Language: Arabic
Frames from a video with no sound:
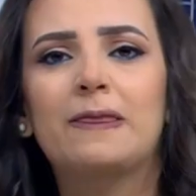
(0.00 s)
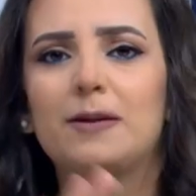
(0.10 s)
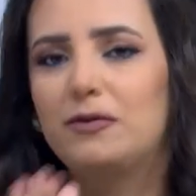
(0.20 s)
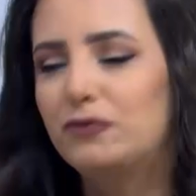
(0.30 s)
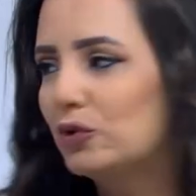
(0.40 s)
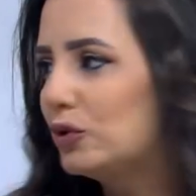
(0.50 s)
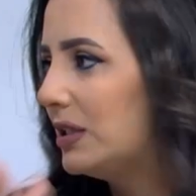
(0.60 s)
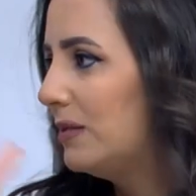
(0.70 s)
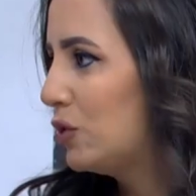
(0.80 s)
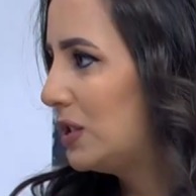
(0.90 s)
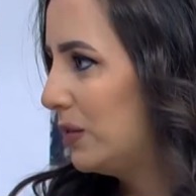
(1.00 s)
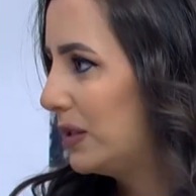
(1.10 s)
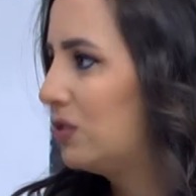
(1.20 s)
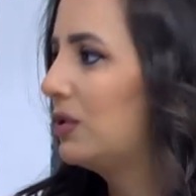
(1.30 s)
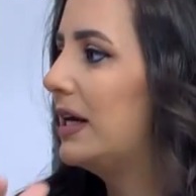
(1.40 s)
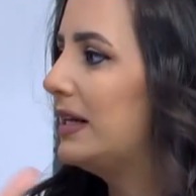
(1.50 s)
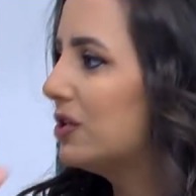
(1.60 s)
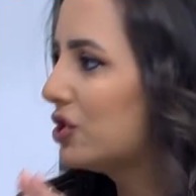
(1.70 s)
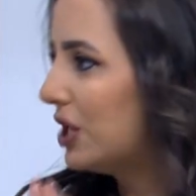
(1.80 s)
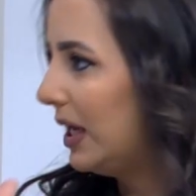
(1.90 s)
مفروض مستوى السكر
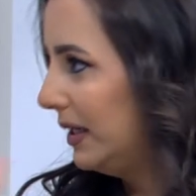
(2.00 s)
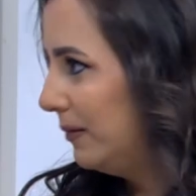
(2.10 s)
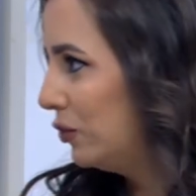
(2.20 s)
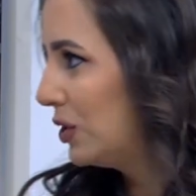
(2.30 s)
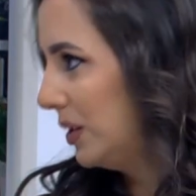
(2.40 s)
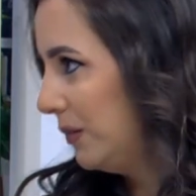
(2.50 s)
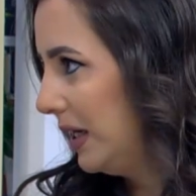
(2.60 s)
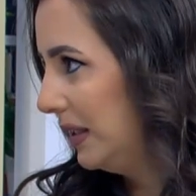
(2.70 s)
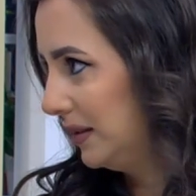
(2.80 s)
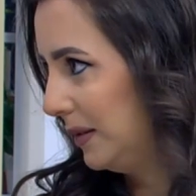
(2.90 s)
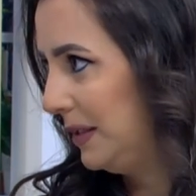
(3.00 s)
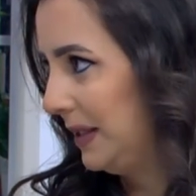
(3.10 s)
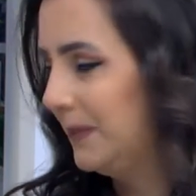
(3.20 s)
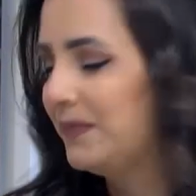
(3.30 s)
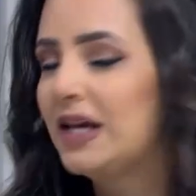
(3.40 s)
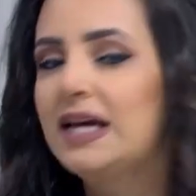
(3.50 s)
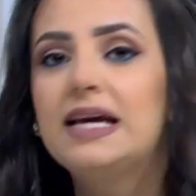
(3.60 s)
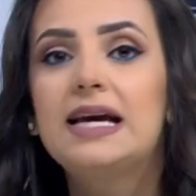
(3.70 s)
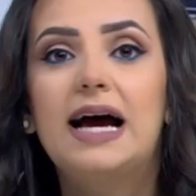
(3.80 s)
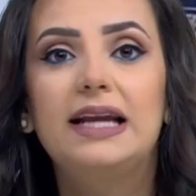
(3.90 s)
يرجع لمستوى الطبيعي نعم
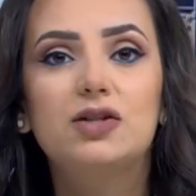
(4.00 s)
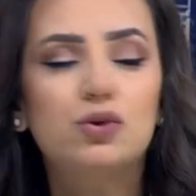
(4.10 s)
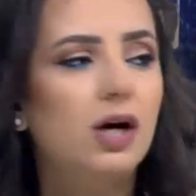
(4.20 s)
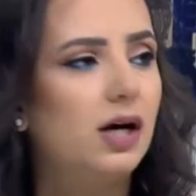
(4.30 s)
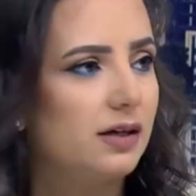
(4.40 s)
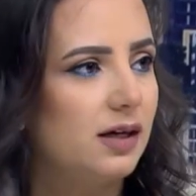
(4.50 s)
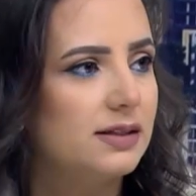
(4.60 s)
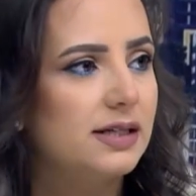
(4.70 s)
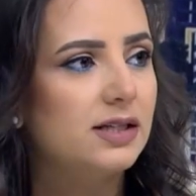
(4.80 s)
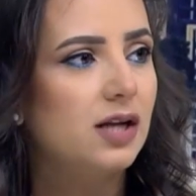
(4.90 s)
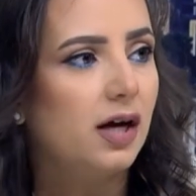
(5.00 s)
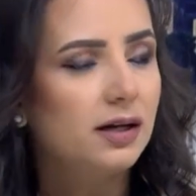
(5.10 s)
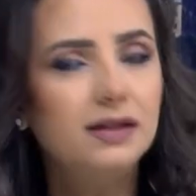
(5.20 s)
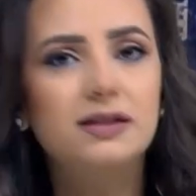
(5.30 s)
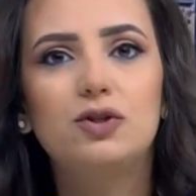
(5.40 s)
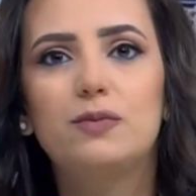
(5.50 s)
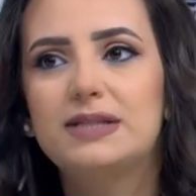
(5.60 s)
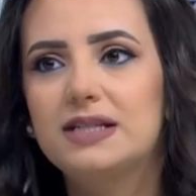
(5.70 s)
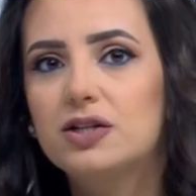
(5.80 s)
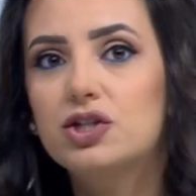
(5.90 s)
هلا شو الاعراض الاعراض انه
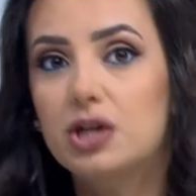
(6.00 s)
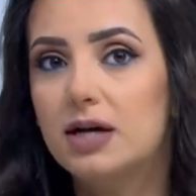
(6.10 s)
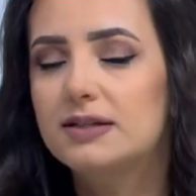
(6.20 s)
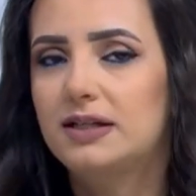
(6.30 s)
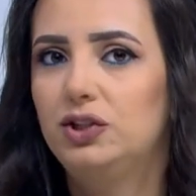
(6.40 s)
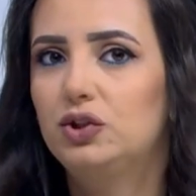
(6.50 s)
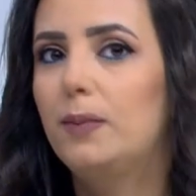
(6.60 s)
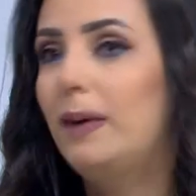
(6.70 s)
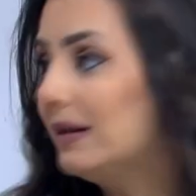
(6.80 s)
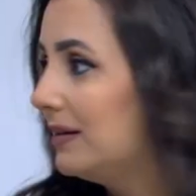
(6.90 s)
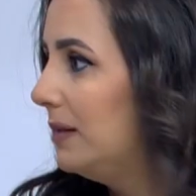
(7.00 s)
بصير الشخص عنده بعض